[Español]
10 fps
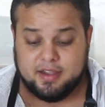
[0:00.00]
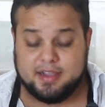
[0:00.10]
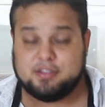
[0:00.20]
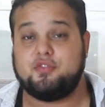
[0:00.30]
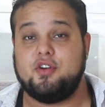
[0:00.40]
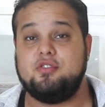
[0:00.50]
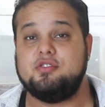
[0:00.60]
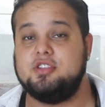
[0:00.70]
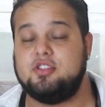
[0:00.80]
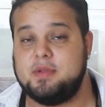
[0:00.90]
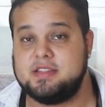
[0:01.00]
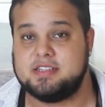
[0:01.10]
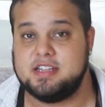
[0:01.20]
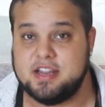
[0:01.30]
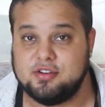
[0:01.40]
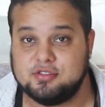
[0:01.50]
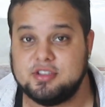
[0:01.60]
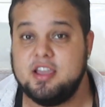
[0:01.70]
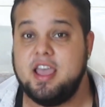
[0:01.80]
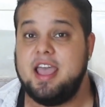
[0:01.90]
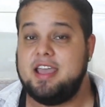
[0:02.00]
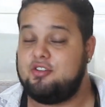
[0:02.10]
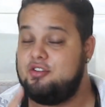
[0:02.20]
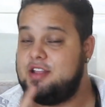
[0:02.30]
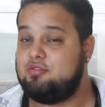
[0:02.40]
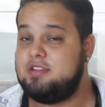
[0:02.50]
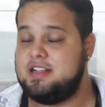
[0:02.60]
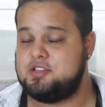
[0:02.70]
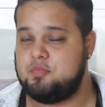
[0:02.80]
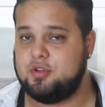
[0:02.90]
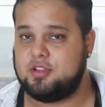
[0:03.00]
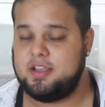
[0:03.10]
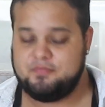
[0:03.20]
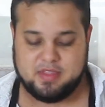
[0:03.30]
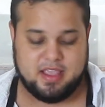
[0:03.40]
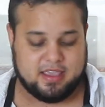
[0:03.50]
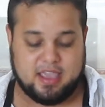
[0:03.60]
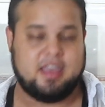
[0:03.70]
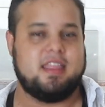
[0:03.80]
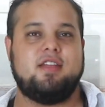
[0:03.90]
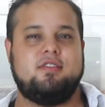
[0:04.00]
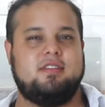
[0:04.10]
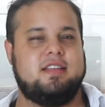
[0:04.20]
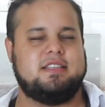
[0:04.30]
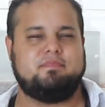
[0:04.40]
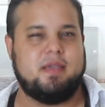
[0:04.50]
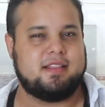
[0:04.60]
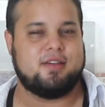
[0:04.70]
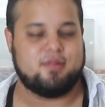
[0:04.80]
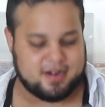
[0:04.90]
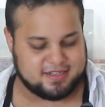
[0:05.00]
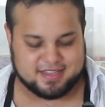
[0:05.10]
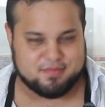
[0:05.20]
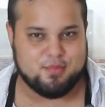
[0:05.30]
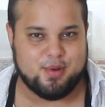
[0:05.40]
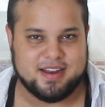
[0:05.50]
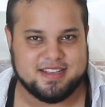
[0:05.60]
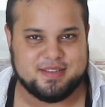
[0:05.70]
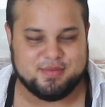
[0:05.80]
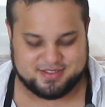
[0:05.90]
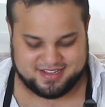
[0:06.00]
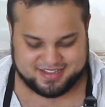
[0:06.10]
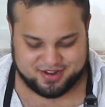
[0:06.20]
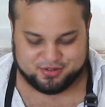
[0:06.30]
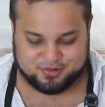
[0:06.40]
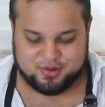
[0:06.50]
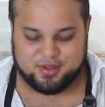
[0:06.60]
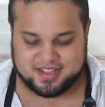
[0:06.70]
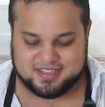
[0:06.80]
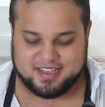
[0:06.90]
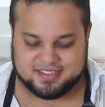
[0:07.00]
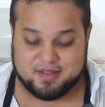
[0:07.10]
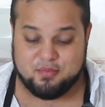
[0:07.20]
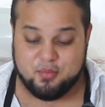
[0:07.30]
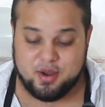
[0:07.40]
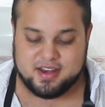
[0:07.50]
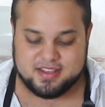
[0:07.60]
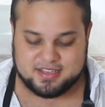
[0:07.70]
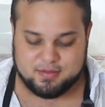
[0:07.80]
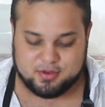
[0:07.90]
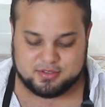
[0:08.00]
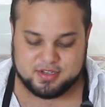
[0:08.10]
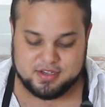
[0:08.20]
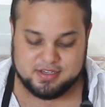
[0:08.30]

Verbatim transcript: Estos fueron unos jitomates rellenos con atún al chipotle que quedaron espectaculares, están buenísimos, se los juro que sí que están buenísimos.